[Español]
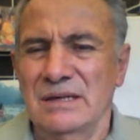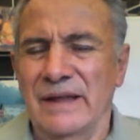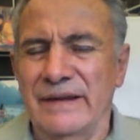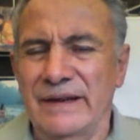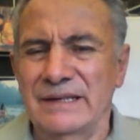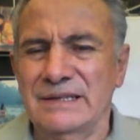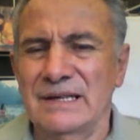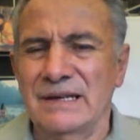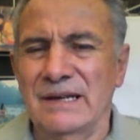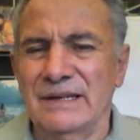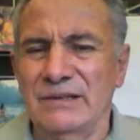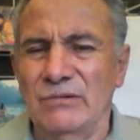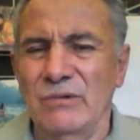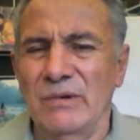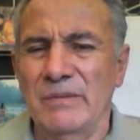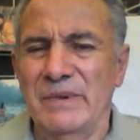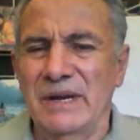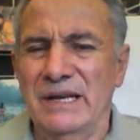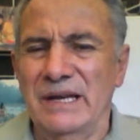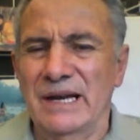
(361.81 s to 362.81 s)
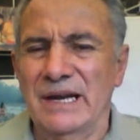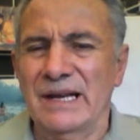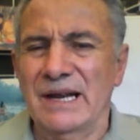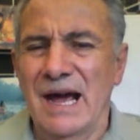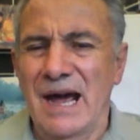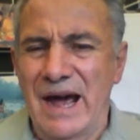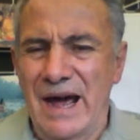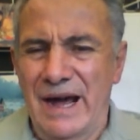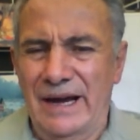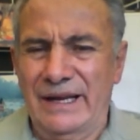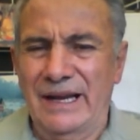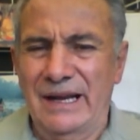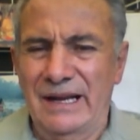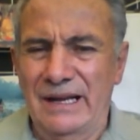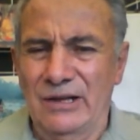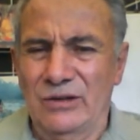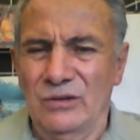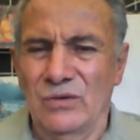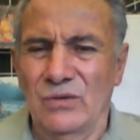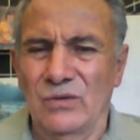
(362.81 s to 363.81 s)
la derecha latinoamericana ha
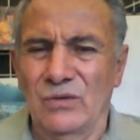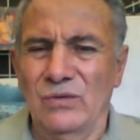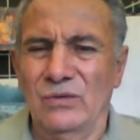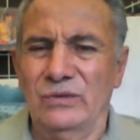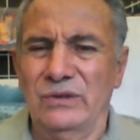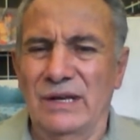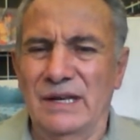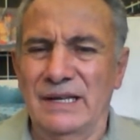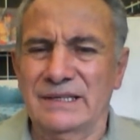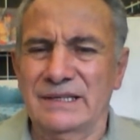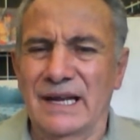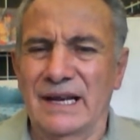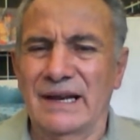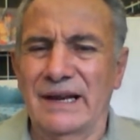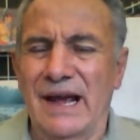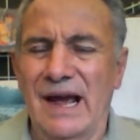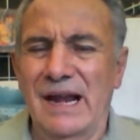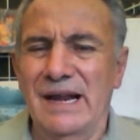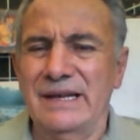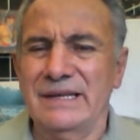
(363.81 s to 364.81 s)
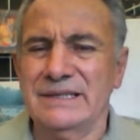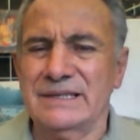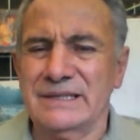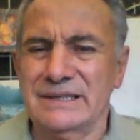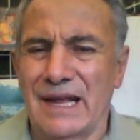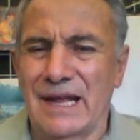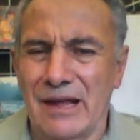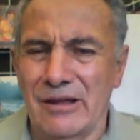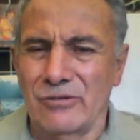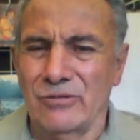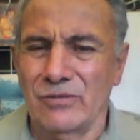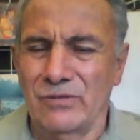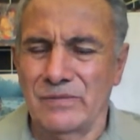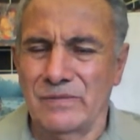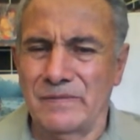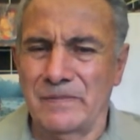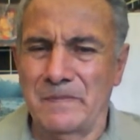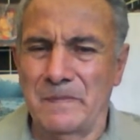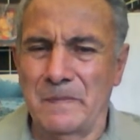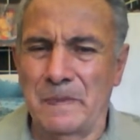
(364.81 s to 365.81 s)
querido utilizar al Estado,
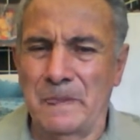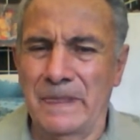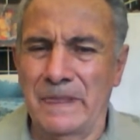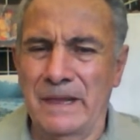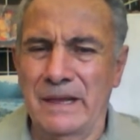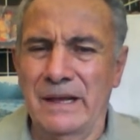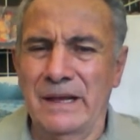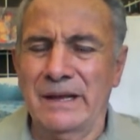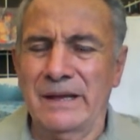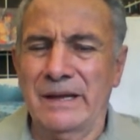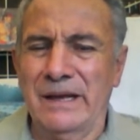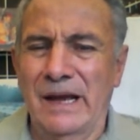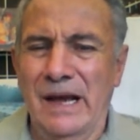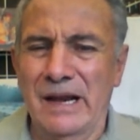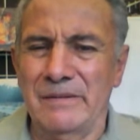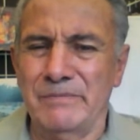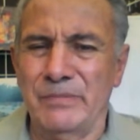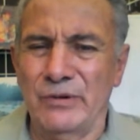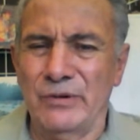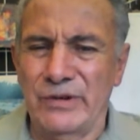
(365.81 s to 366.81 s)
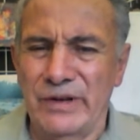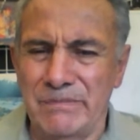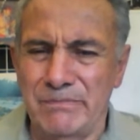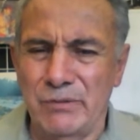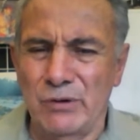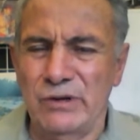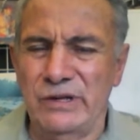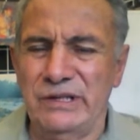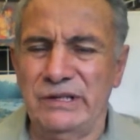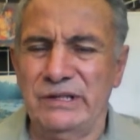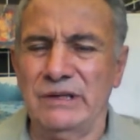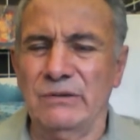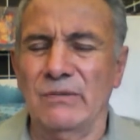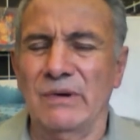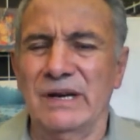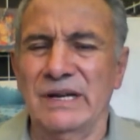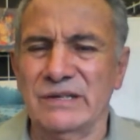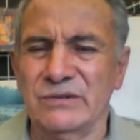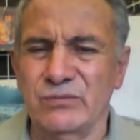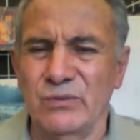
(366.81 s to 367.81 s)
al poder
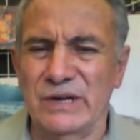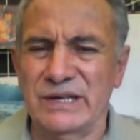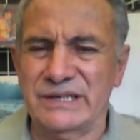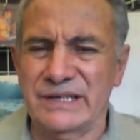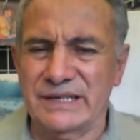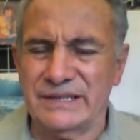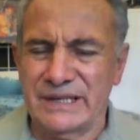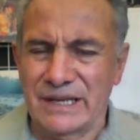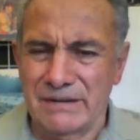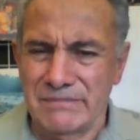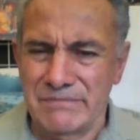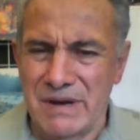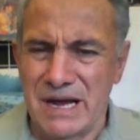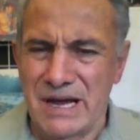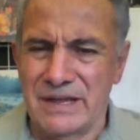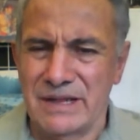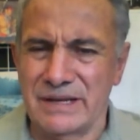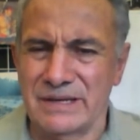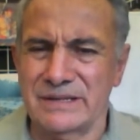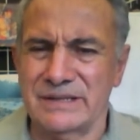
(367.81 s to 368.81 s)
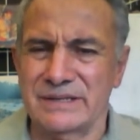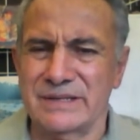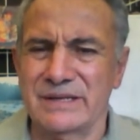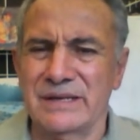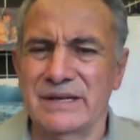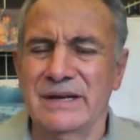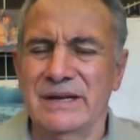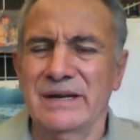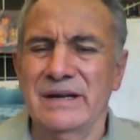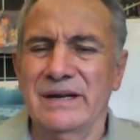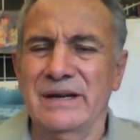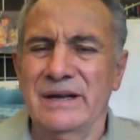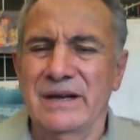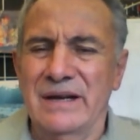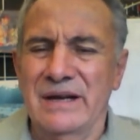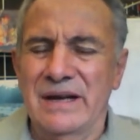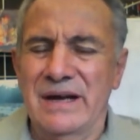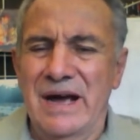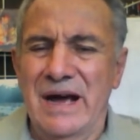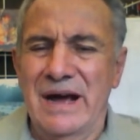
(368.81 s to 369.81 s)
político, a las Fuerzas Armadas,
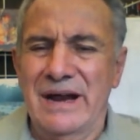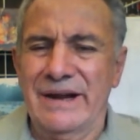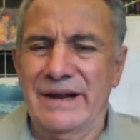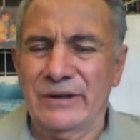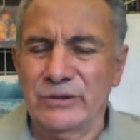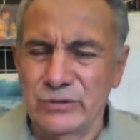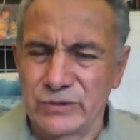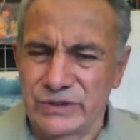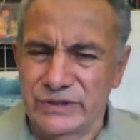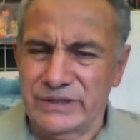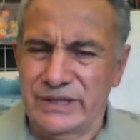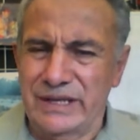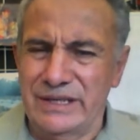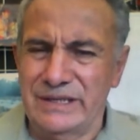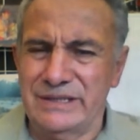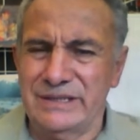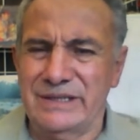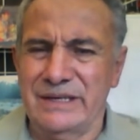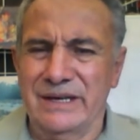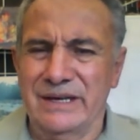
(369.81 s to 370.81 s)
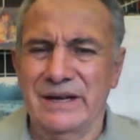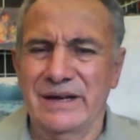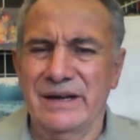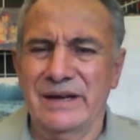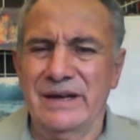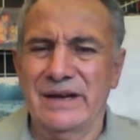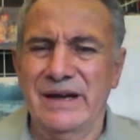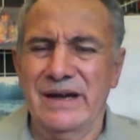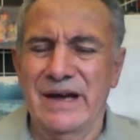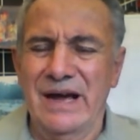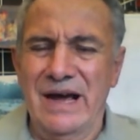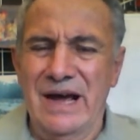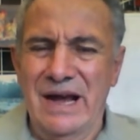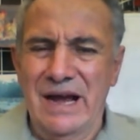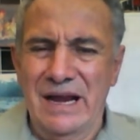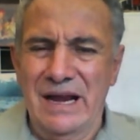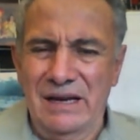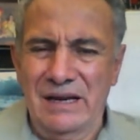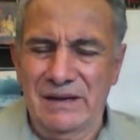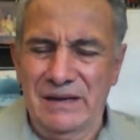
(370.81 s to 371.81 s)
a la justicia,
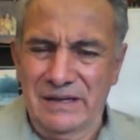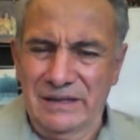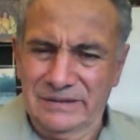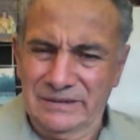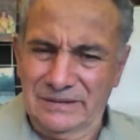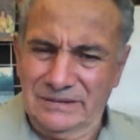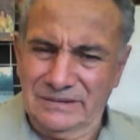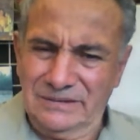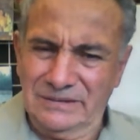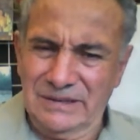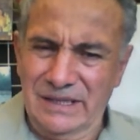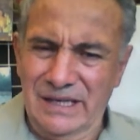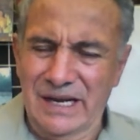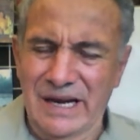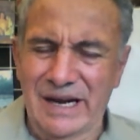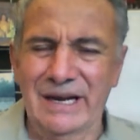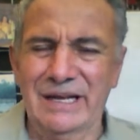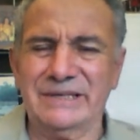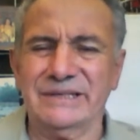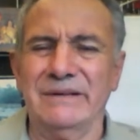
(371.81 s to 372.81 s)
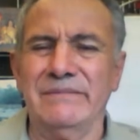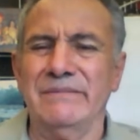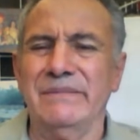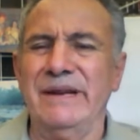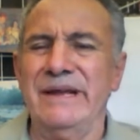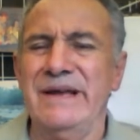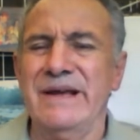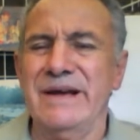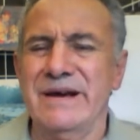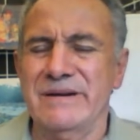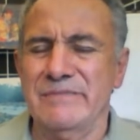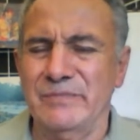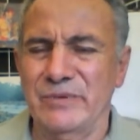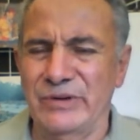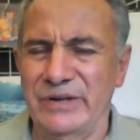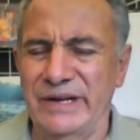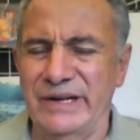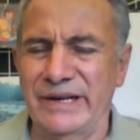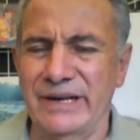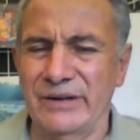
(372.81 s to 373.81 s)
a la Asamblea, al
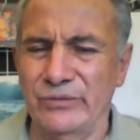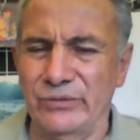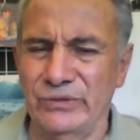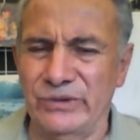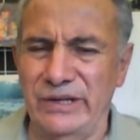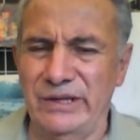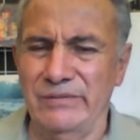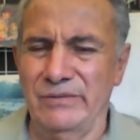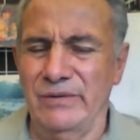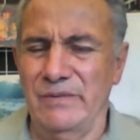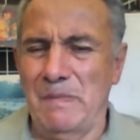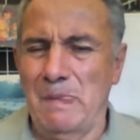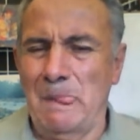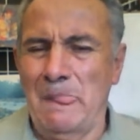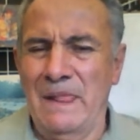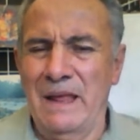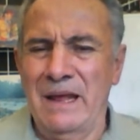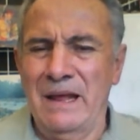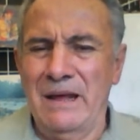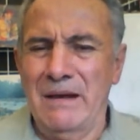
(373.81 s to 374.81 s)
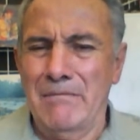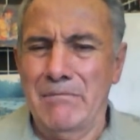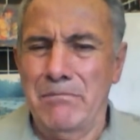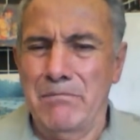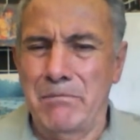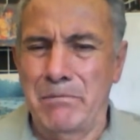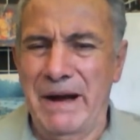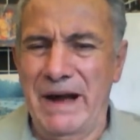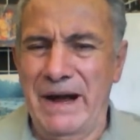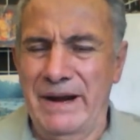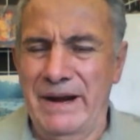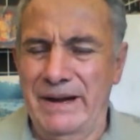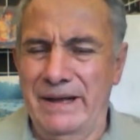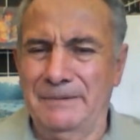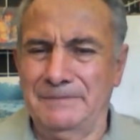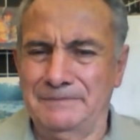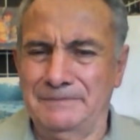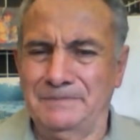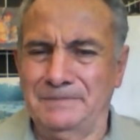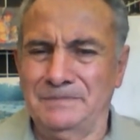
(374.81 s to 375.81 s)
Poder Ejecutivo,
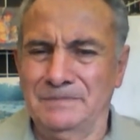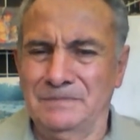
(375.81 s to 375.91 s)
para